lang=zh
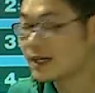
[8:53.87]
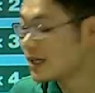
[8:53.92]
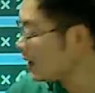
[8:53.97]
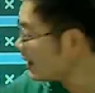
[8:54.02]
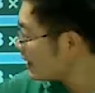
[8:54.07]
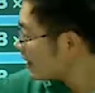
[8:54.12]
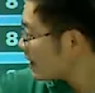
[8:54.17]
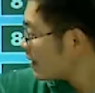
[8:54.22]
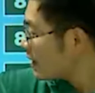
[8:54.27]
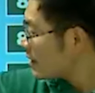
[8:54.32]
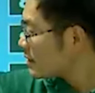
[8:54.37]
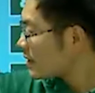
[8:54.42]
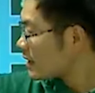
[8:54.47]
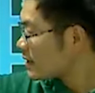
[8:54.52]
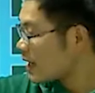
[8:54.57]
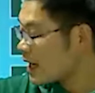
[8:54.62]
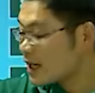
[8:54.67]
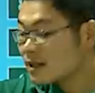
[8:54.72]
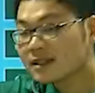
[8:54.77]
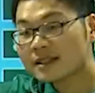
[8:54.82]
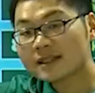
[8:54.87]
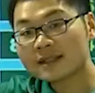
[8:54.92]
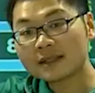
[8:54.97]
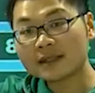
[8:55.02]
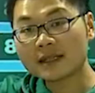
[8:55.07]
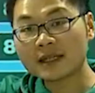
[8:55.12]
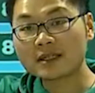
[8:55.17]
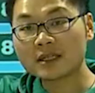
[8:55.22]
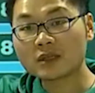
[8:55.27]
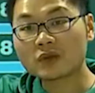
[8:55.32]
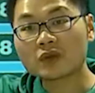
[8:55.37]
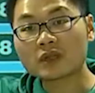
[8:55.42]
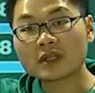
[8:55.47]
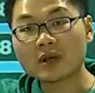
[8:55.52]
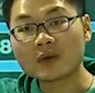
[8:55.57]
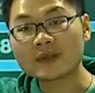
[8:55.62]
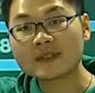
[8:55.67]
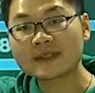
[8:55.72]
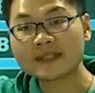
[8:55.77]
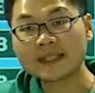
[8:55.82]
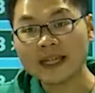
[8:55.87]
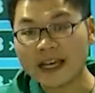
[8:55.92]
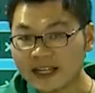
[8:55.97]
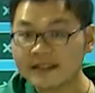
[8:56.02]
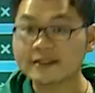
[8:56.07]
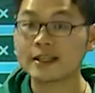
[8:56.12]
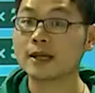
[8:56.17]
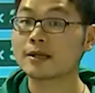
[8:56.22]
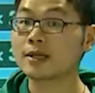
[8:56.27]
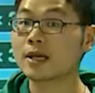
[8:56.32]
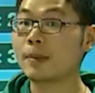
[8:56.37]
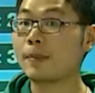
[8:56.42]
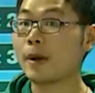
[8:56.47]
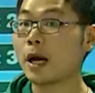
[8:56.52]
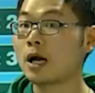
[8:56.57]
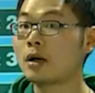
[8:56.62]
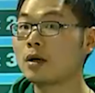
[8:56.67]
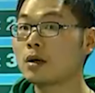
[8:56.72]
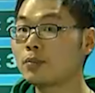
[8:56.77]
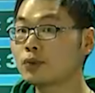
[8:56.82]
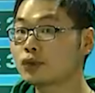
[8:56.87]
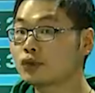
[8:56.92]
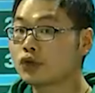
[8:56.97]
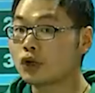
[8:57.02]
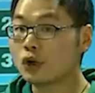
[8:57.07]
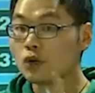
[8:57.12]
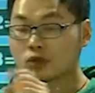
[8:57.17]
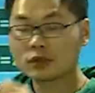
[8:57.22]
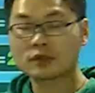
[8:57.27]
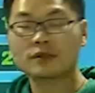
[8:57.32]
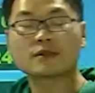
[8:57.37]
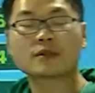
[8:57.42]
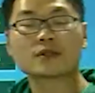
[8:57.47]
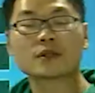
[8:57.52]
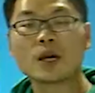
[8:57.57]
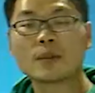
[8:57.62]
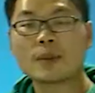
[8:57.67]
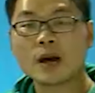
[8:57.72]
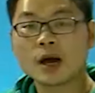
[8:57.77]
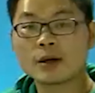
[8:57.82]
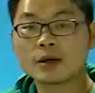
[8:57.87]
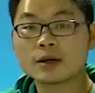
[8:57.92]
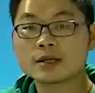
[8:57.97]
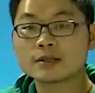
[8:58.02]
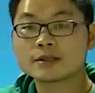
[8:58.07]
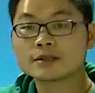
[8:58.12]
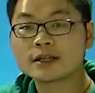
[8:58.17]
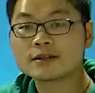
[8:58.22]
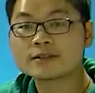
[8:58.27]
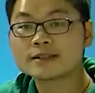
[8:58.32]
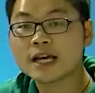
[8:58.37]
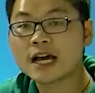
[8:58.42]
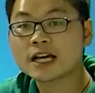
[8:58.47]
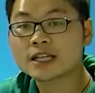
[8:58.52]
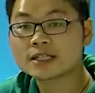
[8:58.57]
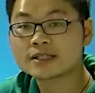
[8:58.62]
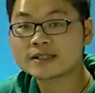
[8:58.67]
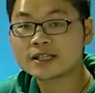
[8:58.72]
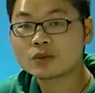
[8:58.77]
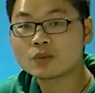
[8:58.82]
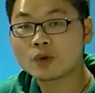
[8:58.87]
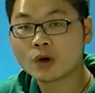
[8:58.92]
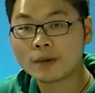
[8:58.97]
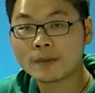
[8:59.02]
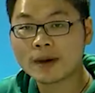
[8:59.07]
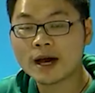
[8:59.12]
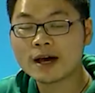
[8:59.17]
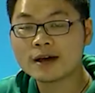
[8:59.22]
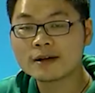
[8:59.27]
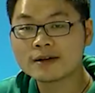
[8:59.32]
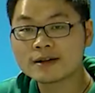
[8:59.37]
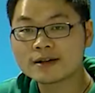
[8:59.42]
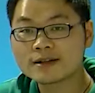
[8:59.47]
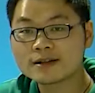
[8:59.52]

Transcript: 哎，在这二十四的基础上，我再加一个八，不就是四个八相加的结果吗？